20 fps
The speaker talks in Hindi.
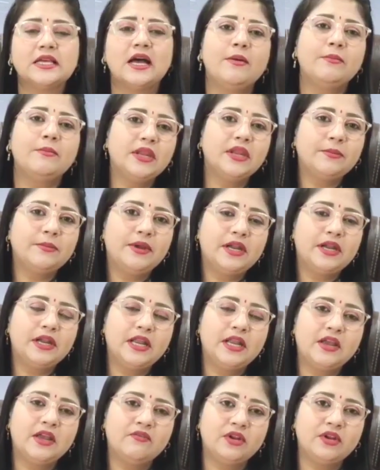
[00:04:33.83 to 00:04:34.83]
सामने
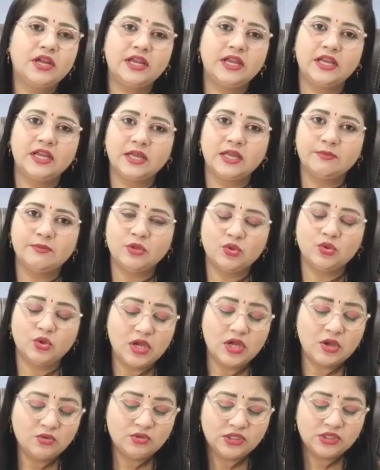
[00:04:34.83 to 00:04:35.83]
बैठना या फिर कहीं ना कहीं
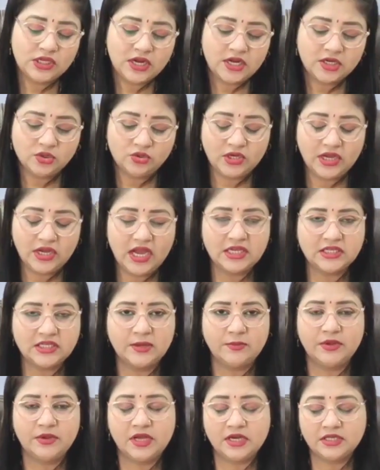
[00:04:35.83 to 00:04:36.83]
मंदिरों का उच्चारण जो है
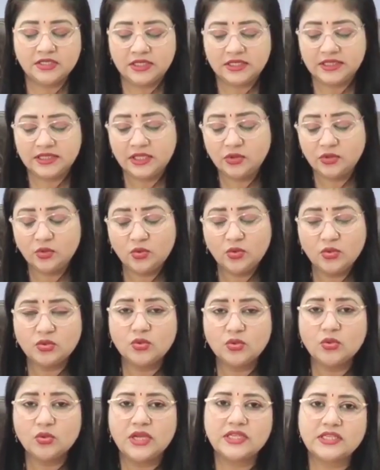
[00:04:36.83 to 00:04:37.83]
आज आप कर सकते हैं
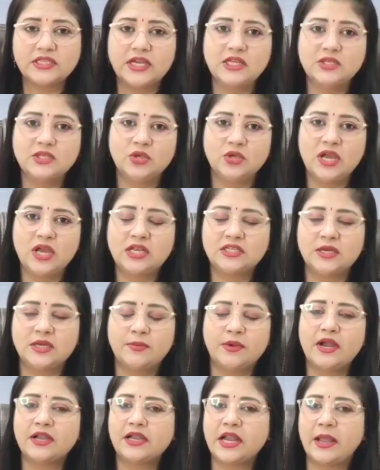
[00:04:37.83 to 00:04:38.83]
दोस्तों के साथ जो है आज
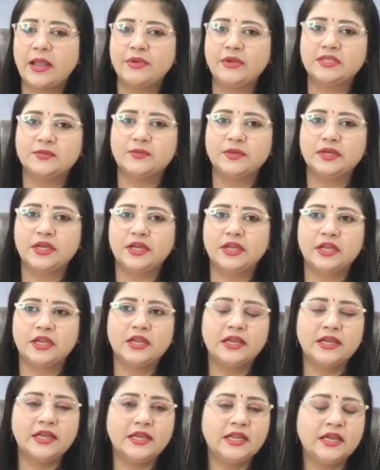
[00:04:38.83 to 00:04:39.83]
आपका टाइम एक्सपेंड
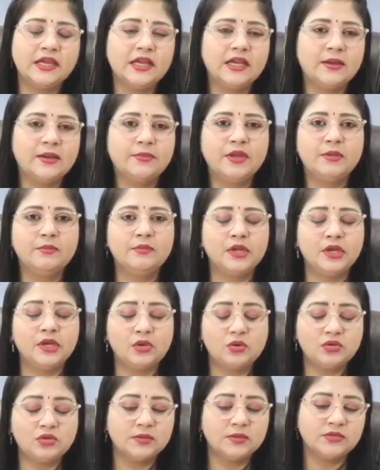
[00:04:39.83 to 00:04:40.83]
करेंगे कहीं ना कहीं अपने
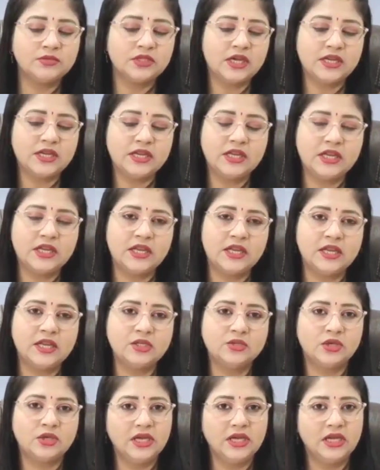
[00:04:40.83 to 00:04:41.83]
मन को समझाने के
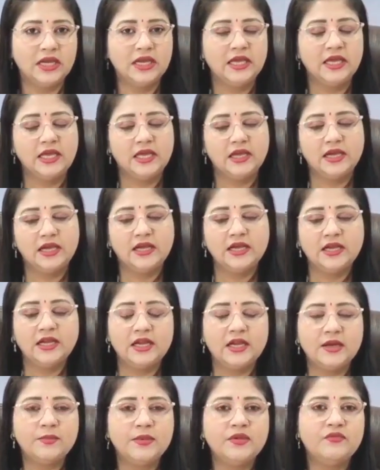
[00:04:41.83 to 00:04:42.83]
लिए जो है कहीं
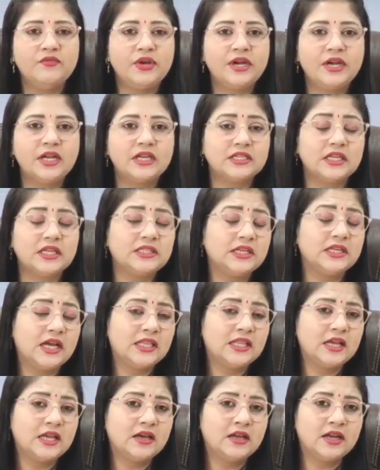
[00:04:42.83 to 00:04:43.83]
ना कहीं अपने फ्रेंड के साथ
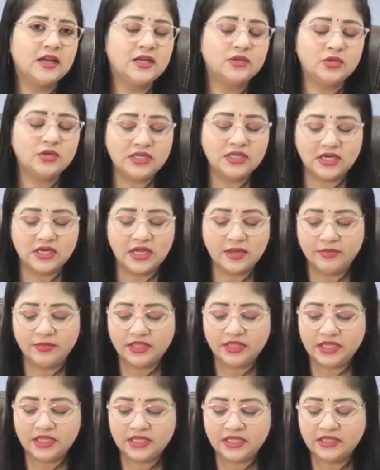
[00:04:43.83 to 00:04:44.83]
ज़्यादा करके जो है आज टाइम
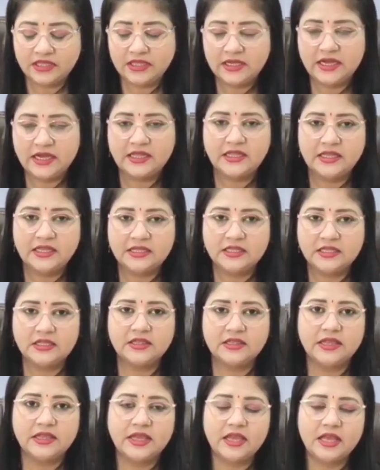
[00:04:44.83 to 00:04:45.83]
बिताते दिखाई दे
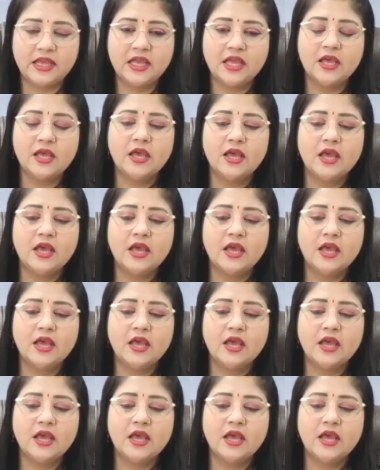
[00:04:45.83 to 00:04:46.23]
सकते हैं